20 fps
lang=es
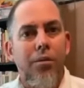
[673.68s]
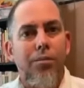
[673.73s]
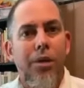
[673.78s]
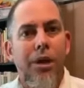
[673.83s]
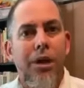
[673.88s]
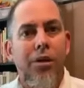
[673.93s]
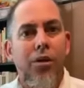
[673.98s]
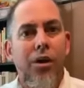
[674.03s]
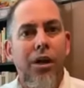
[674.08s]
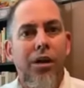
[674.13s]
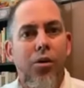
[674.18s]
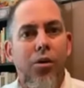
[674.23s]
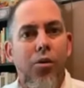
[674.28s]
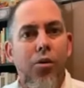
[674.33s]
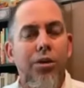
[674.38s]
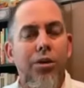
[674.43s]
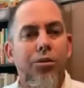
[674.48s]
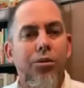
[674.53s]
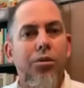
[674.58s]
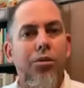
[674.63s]
pero les
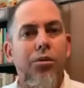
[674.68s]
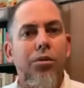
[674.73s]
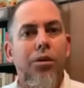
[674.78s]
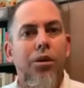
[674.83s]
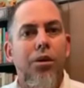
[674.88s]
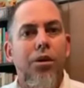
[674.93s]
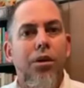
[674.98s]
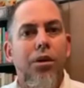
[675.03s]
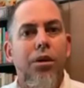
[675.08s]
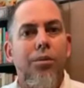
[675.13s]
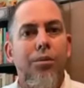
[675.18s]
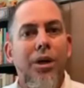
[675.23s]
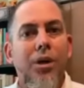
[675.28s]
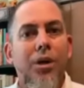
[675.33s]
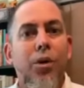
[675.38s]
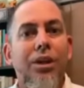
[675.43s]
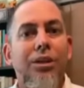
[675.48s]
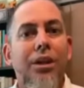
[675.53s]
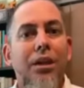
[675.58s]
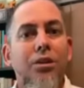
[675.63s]
cuento, mi
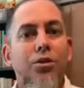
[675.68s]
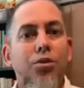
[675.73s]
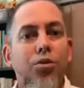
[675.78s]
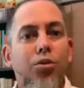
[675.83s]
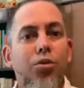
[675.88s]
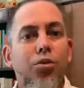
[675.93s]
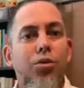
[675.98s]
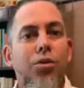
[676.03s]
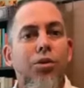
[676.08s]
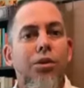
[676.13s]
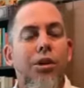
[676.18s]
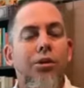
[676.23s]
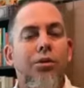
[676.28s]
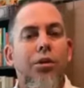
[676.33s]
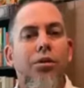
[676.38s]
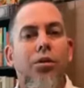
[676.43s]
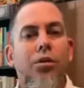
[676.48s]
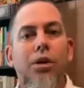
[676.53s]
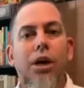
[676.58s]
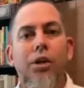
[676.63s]
cuenta en YouTube donde
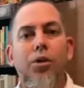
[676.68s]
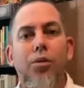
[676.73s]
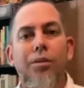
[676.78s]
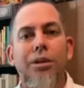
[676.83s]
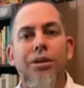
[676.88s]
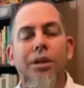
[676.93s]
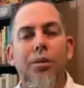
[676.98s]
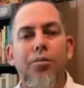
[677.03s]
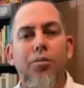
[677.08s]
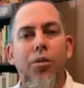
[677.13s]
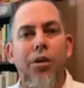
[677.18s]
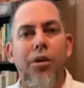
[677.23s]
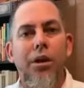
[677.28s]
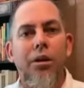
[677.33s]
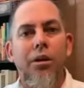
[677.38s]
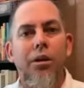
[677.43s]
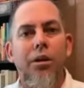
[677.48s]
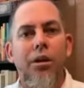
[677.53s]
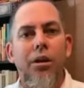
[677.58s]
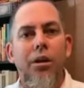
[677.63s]
estoy colgando mis
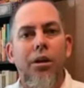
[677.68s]
sermones